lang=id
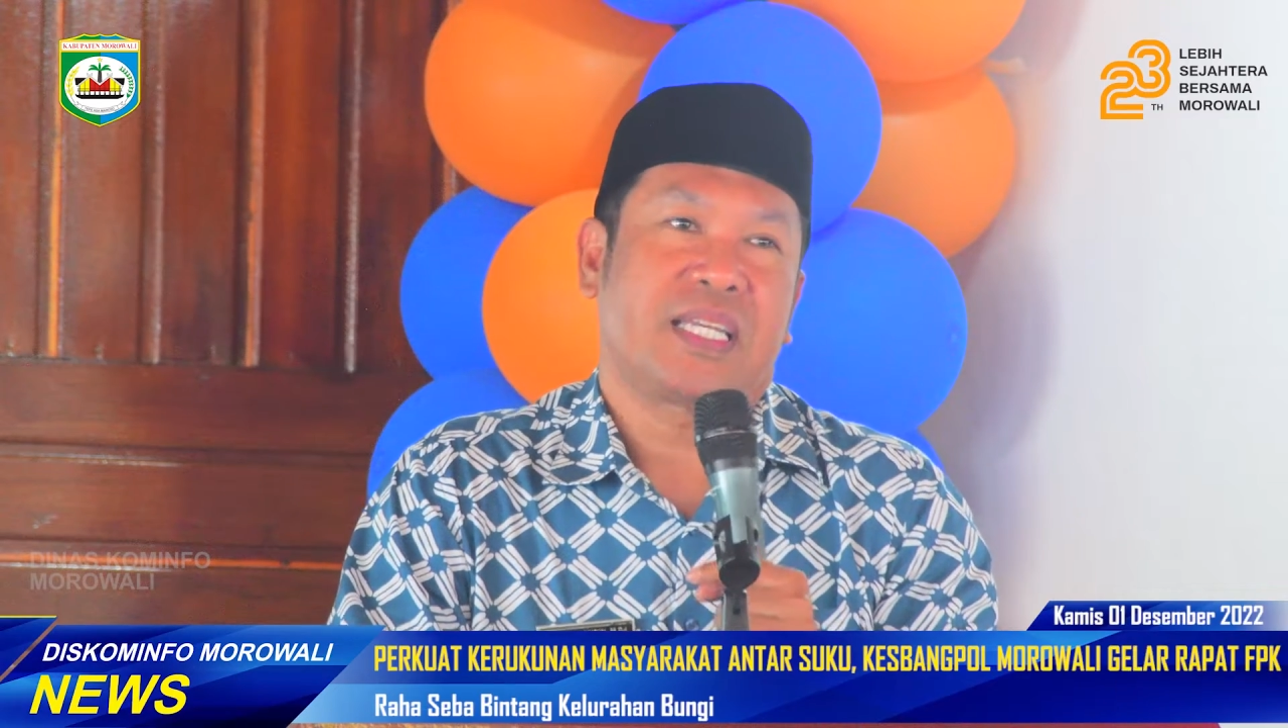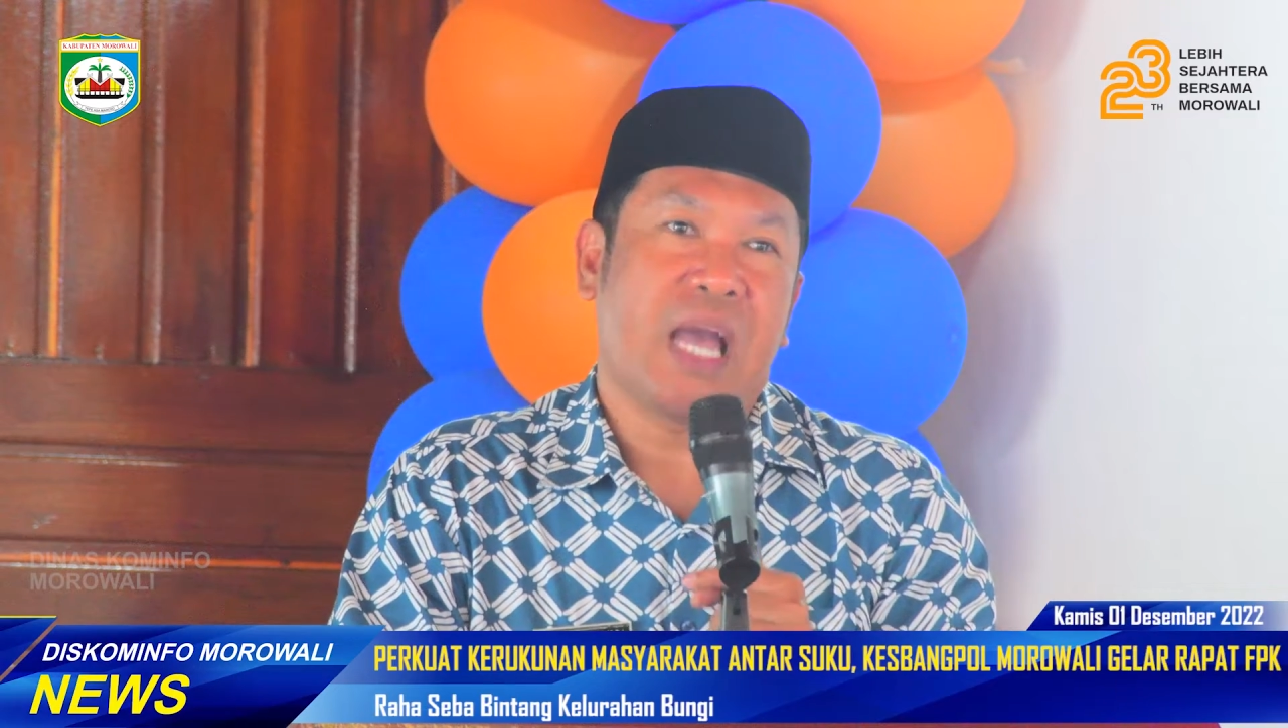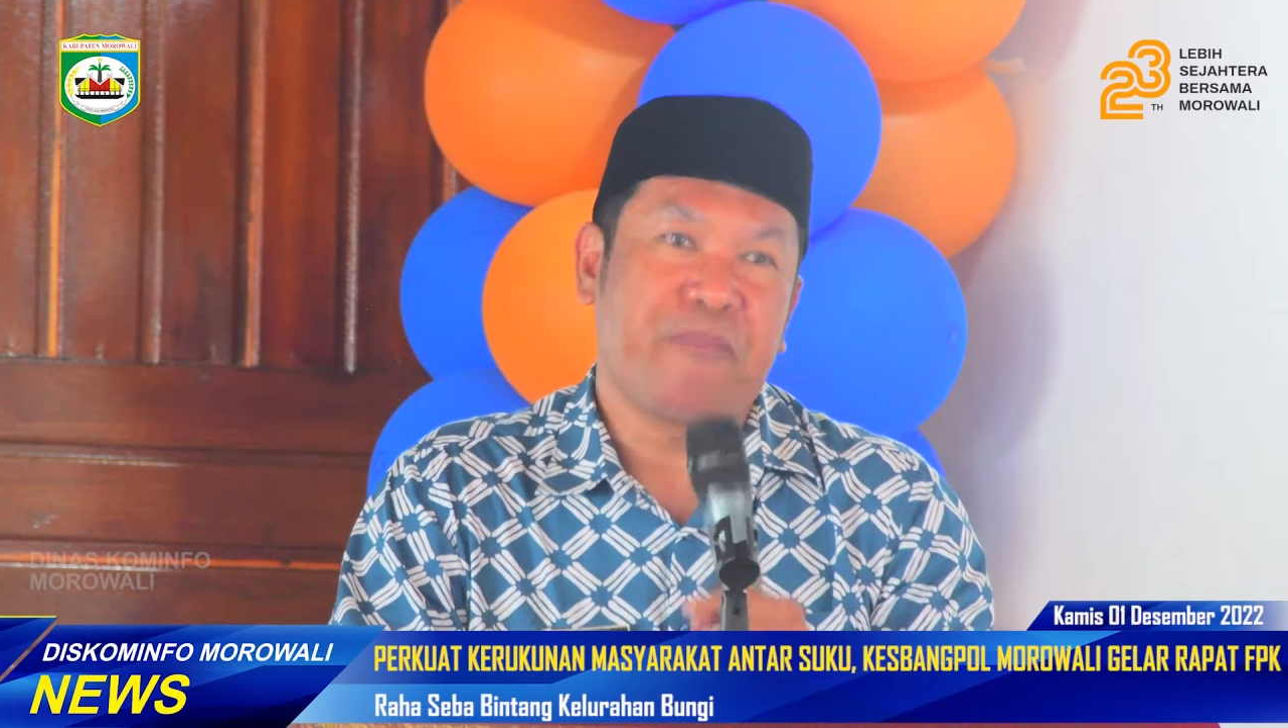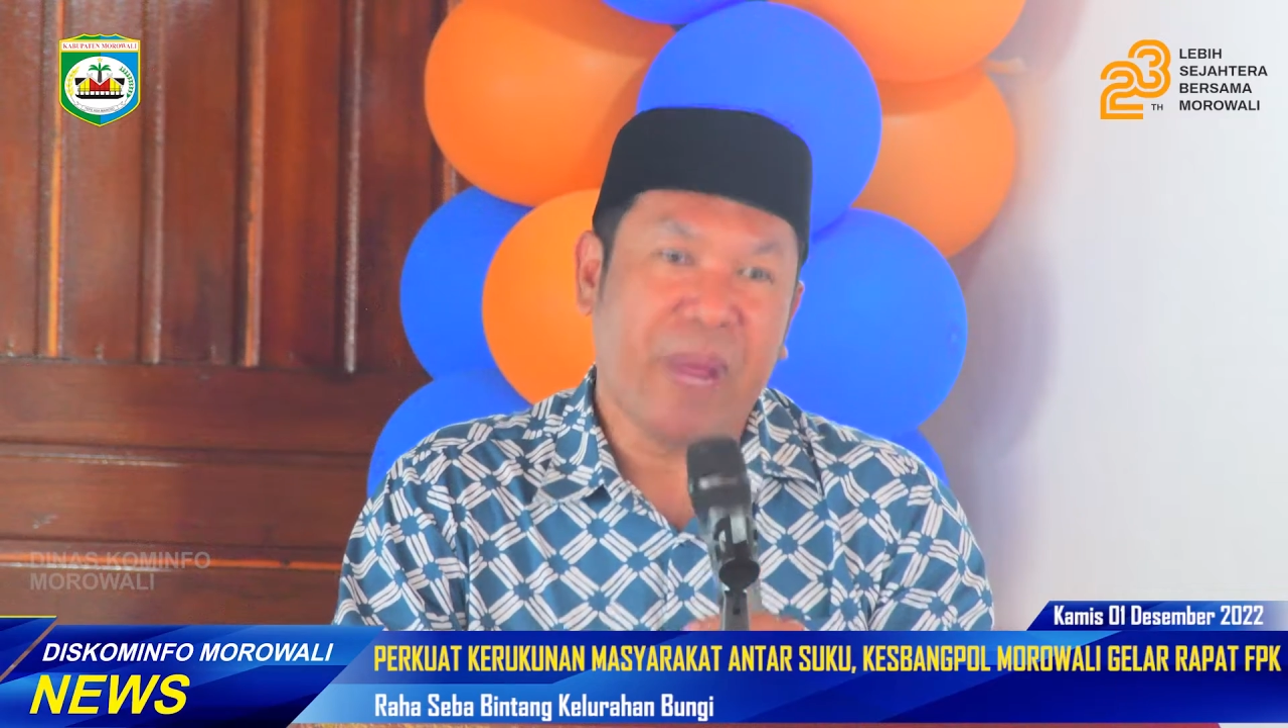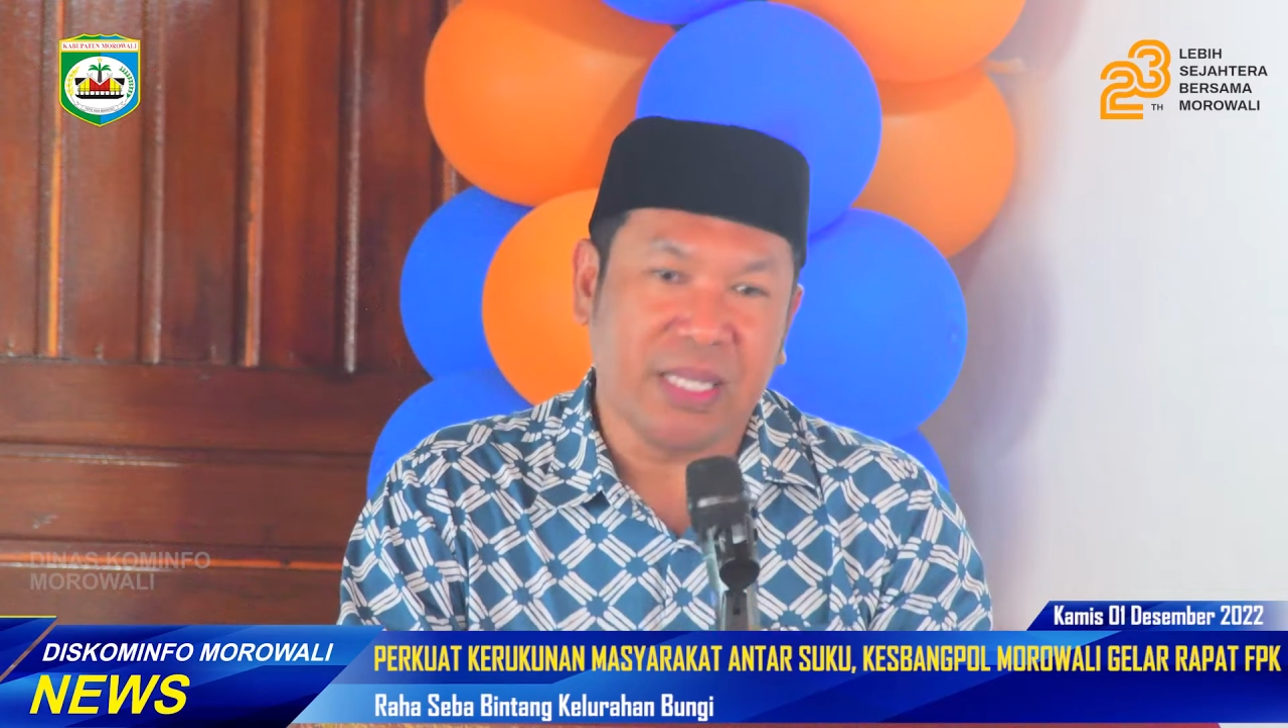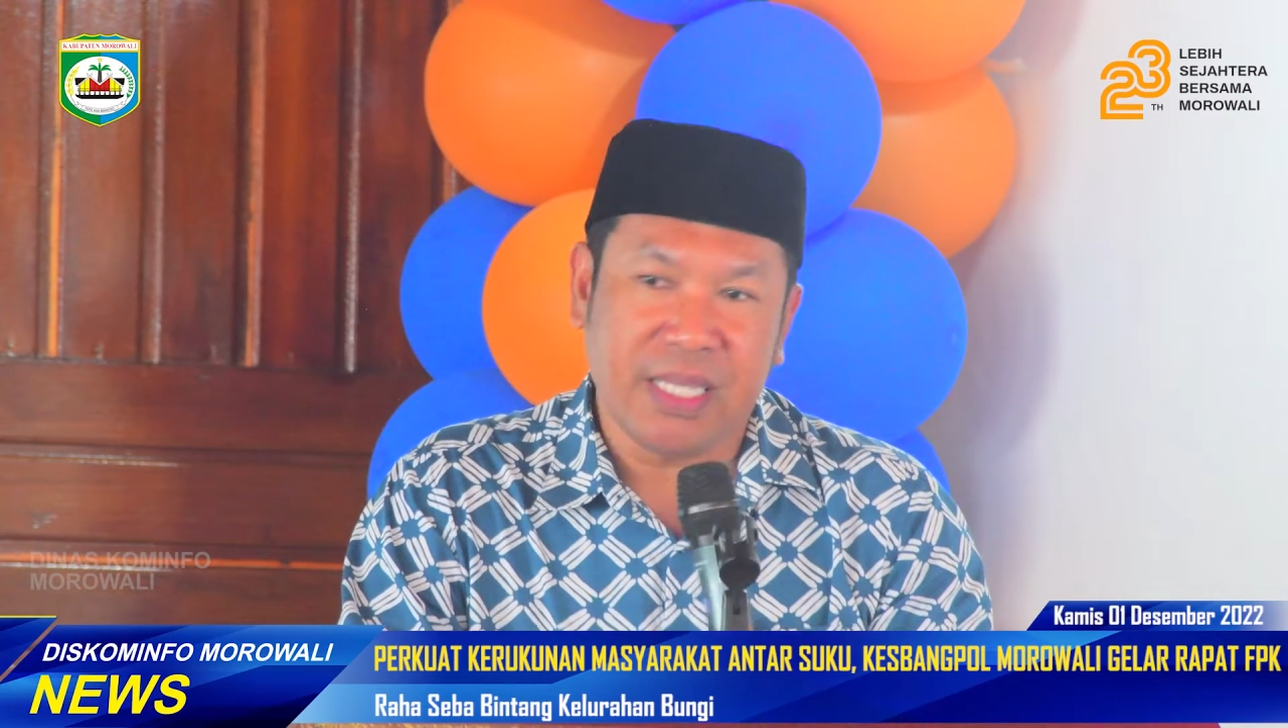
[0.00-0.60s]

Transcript: kapan